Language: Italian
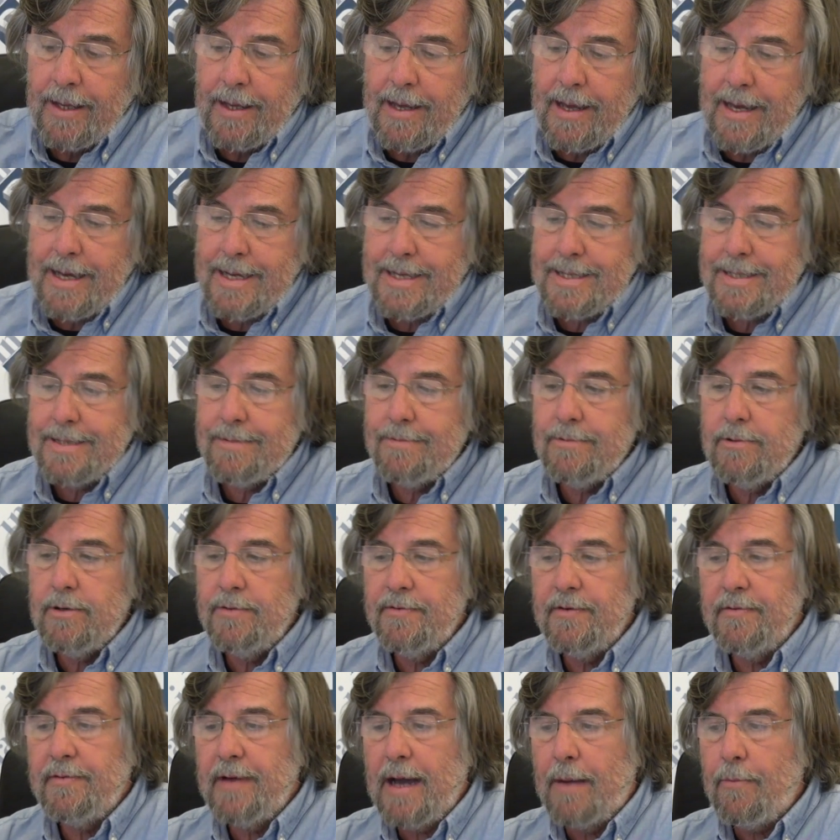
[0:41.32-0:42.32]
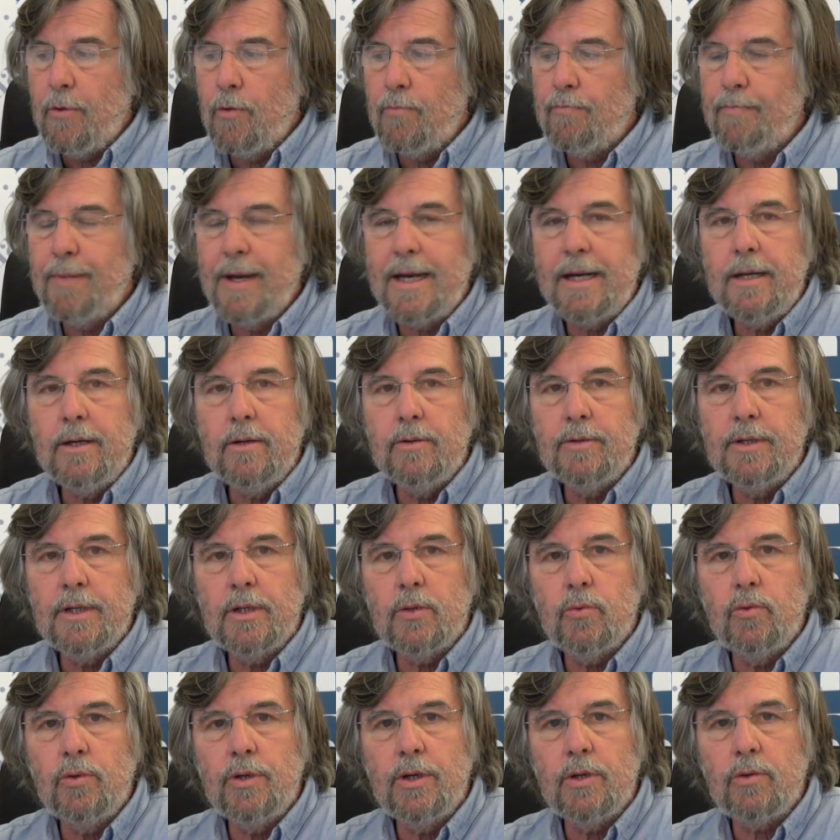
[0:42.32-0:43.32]
e eh, noi viviamo un periodo
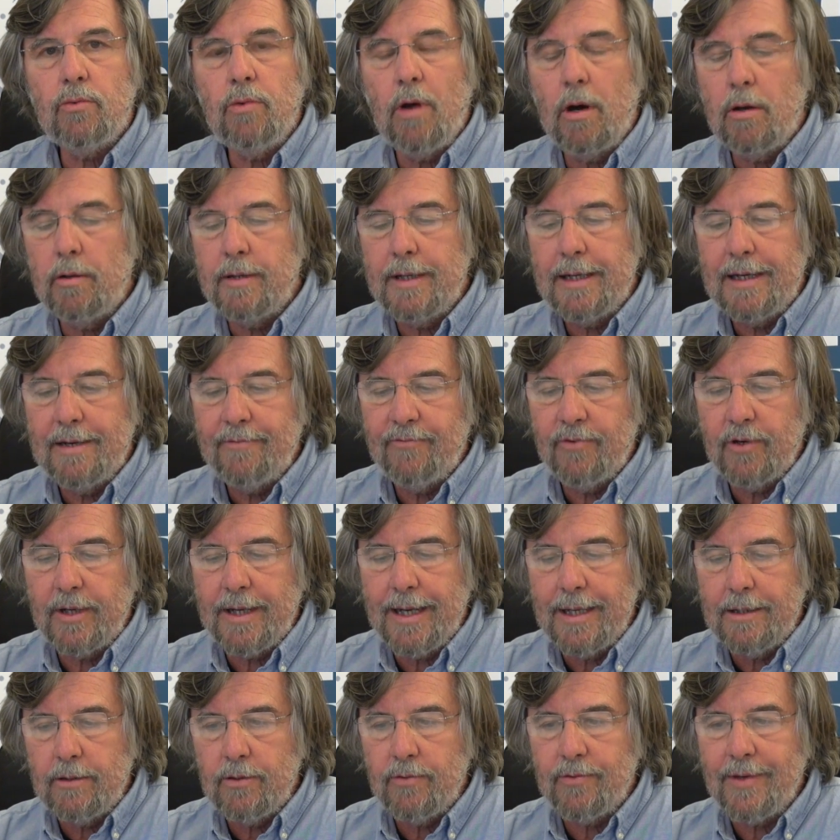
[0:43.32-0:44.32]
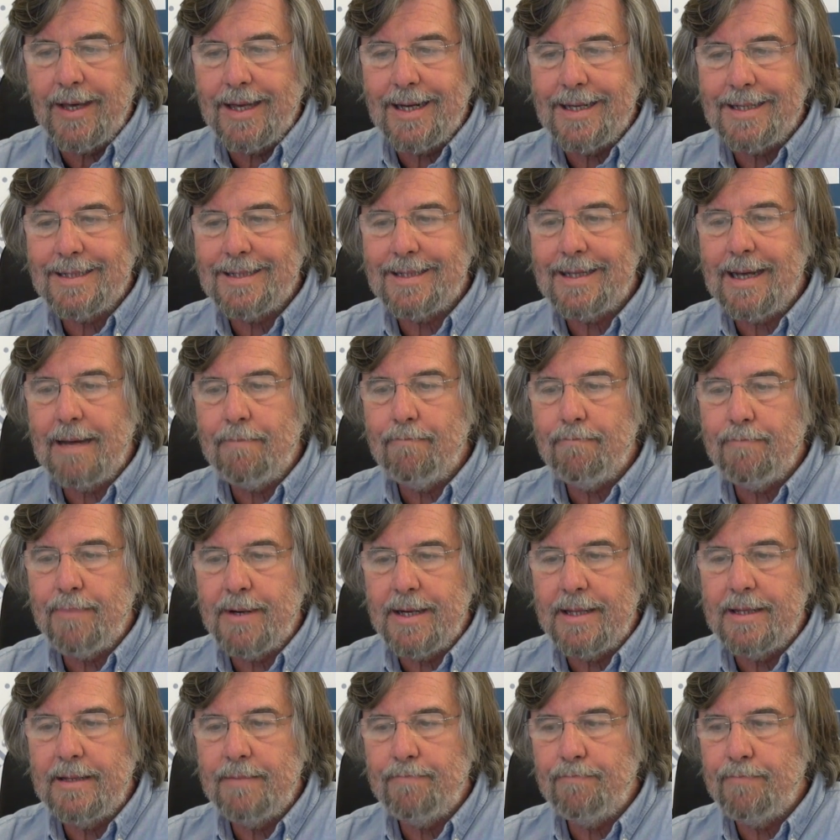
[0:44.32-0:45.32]
in cui il ruolo dell'avvocato viene
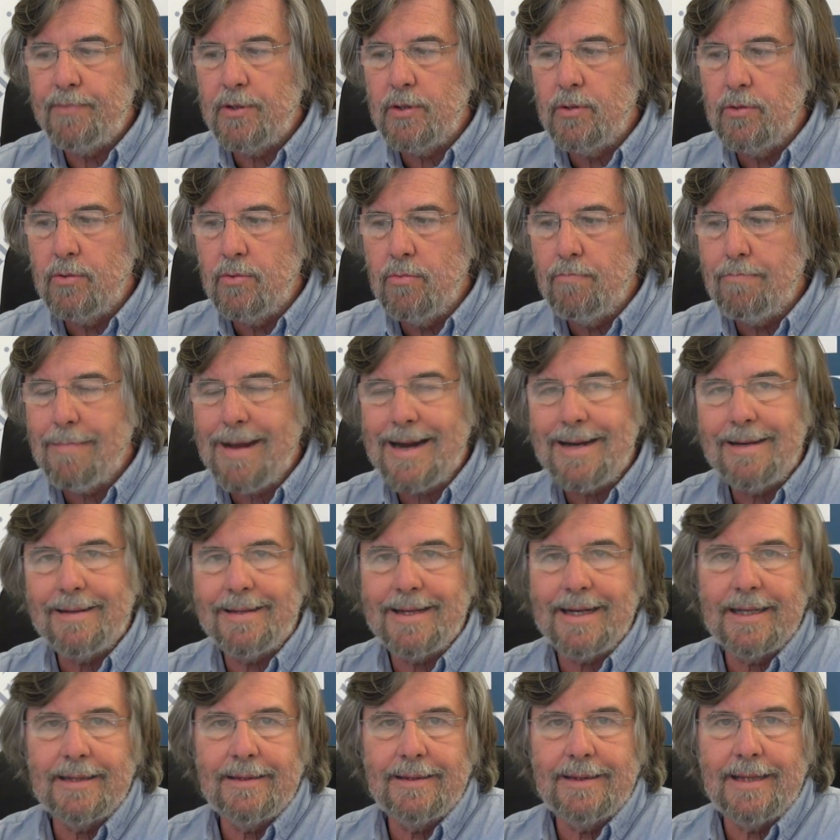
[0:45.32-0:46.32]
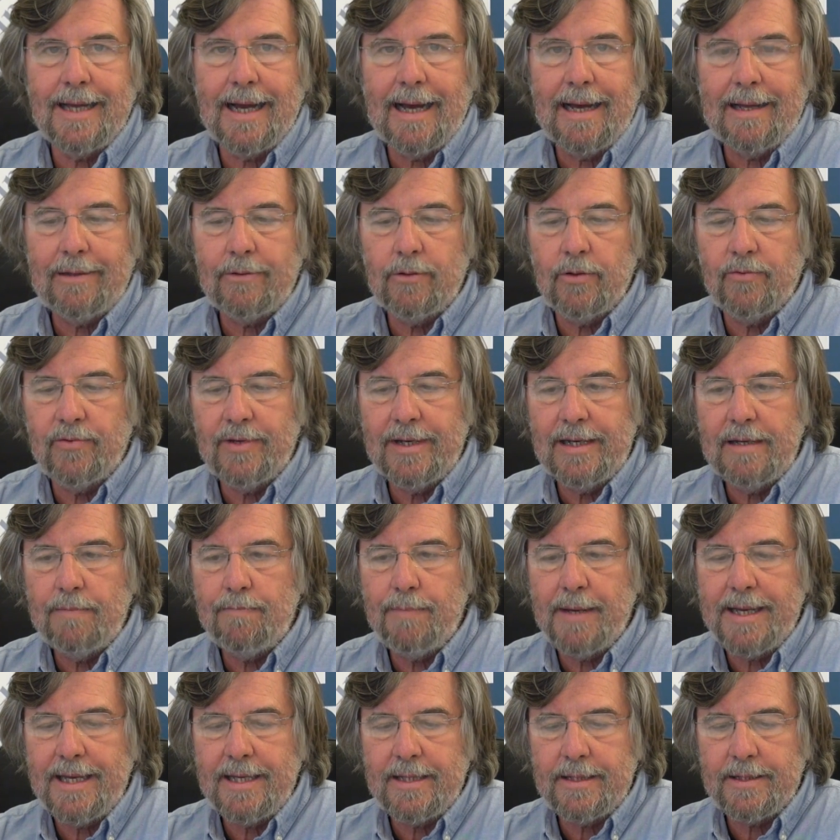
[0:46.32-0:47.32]
sempre di più maltrattato,
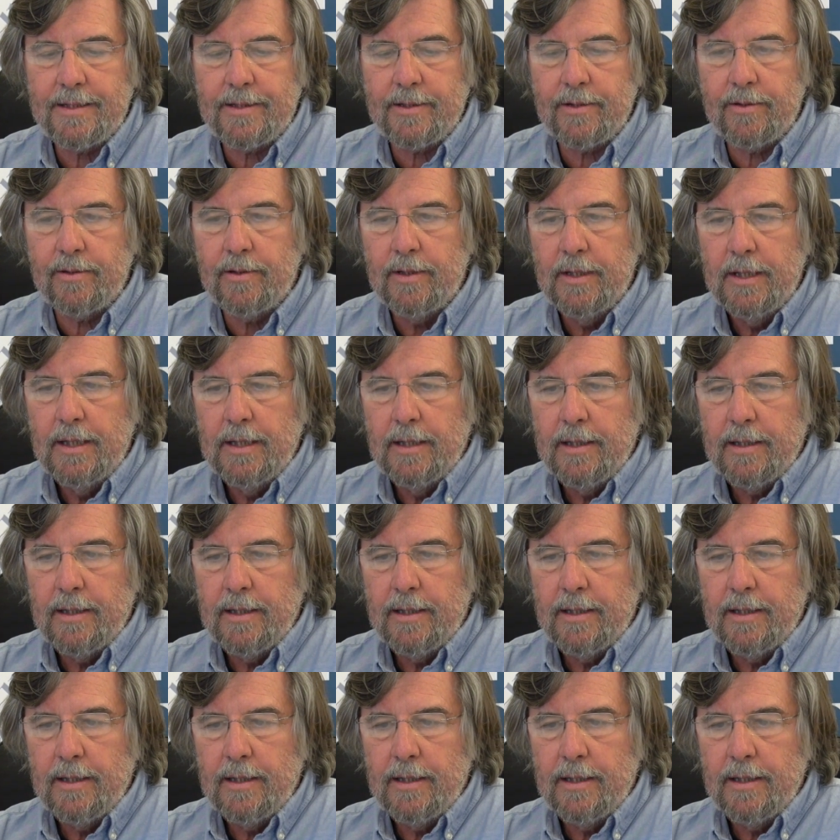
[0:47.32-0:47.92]
vilipeso.